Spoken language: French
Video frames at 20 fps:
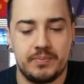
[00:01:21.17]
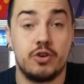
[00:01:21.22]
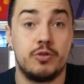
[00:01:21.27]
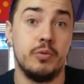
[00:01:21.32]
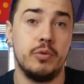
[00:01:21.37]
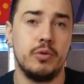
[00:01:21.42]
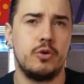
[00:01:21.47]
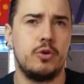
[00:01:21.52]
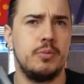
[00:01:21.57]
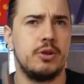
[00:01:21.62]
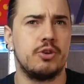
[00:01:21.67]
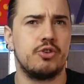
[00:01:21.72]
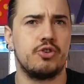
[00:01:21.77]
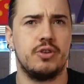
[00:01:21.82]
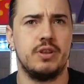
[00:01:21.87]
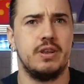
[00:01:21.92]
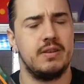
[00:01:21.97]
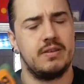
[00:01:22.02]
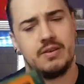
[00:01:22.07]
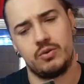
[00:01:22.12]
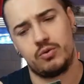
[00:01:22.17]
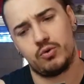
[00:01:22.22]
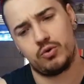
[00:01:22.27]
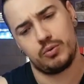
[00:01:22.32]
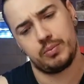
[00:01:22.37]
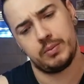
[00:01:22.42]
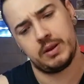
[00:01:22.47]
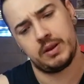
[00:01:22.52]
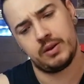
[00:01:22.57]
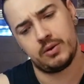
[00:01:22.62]
Je me demande combien j'en ai de ces
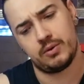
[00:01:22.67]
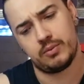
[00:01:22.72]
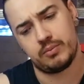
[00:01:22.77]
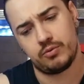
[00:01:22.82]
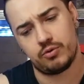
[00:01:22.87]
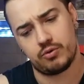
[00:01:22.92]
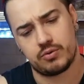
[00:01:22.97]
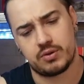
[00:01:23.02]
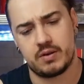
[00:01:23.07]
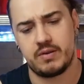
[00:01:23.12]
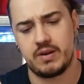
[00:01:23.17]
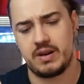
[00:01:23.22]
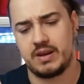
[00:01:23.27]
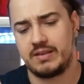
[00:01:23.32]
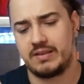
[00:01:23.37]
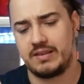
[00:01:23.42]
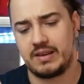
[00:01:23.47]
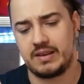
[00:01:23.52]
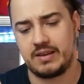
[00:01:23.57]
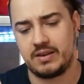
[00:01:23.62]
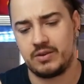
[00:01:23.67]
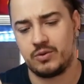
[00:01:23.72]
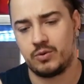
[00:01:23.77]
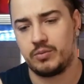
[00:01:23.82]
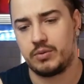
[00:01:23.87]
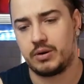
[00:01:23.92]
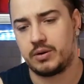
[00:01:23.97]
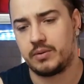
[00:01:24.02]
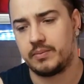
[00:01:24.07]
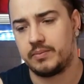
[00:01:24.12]
trucs maintenant. Je vais en avoir un certain
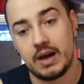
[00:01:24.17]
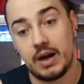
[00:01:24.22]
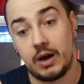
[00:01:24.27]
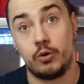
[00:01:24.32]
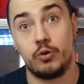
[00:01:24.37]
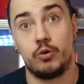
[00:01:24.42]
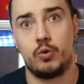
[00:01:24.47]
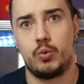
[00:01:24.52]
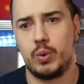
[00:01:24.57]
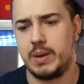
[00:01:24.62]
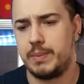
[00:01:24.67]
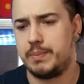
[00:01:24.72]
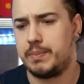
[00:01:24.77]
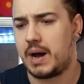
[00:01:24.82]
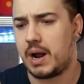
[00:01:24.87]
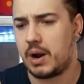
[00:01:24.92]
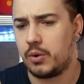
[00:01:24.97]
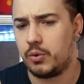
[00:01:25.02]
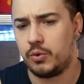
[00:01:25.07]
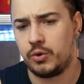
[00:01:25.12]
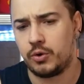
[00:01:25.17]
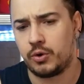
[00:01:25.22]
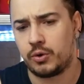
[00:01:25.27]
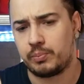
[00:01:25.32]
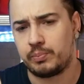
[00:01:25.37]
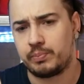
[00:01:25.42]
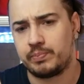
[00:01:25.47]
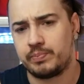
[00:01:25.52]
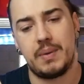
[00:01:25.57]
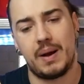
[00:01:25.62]
nombre. Alors de quoi il parle dedans
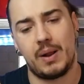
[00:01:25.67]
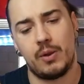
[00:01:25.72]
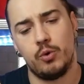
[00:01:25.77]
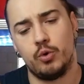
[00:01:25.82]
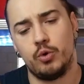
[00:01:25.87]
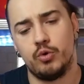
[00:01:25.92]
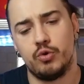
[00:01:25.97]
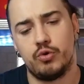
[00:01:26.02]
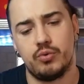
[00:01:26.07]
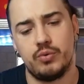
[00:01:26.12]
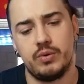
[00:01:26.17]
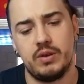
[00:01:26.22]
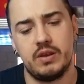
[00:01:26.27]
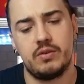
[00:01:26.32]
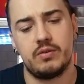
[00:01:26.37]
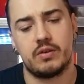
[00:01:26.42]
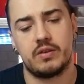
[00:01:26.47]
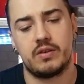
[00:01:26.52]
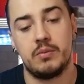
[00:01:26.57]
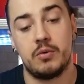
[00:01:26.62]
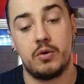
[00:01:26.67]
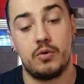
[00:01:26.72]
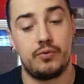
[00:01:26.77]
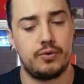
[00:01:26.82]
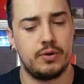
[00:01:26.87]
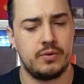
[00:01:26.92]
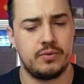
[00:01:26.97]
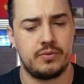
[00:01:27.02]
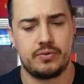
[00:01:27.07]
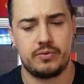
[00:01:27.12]
Il parle de Gosu X forcément,
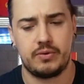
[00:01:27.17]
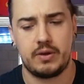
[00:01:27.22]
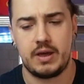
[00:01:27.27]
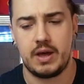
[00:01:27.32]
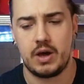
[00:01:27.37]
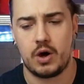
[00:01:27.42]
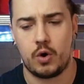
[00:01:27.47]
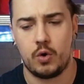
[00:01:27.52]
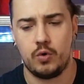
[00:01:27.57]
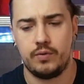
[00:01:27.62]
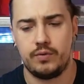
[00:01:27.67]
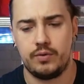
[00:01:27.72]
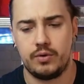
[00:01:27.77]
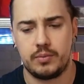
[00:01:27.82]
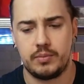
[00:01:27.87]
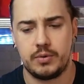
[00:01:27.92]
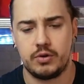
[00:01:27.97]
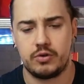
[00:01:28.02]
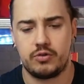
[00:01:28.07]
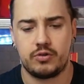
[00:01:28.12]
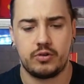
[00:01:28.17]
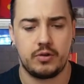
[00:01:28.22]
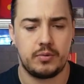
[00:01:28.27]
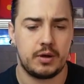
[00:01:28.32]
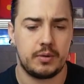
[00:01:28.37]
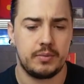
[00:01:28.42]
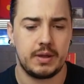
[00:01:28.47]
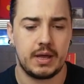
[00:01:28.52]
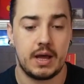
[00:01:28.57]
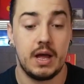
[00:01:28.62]
Funfair, Overboss,
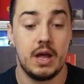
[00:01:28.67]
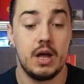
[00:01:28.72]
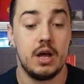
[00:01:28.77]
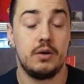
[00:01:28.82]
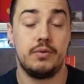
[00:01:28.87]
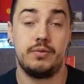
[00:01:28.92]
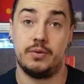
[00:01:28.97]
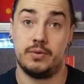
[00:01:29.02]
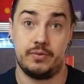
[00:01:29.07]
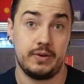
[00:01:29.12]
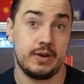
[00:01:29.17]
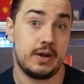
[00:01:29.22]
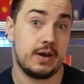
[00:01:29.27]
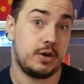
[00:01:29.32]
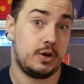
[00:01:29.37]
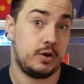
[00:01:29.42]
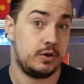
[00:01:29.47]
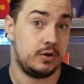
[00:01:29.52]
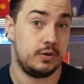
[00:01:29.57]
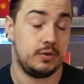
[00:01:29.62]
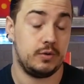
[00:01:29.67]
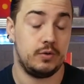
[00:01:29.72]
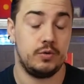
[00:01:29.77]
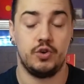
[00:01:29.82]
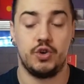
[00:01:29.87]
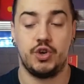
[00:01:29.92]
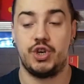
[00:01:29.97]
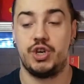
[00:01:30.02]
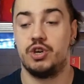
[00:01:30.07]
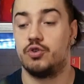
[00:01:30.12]
Suburbia. Funfair, euh,
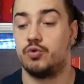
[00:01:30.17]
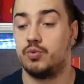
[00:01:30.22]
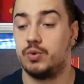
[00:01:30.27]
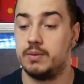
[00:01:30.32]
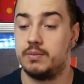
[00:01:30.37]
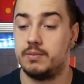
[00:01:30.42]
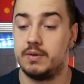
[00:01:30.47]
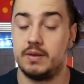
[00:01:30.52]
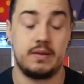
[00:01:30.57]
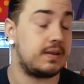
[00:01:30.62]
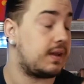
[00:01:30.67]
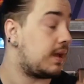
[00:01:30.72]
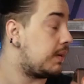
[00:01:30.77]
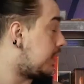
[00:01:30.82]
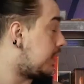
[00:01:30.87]
j'y ai joué, il est très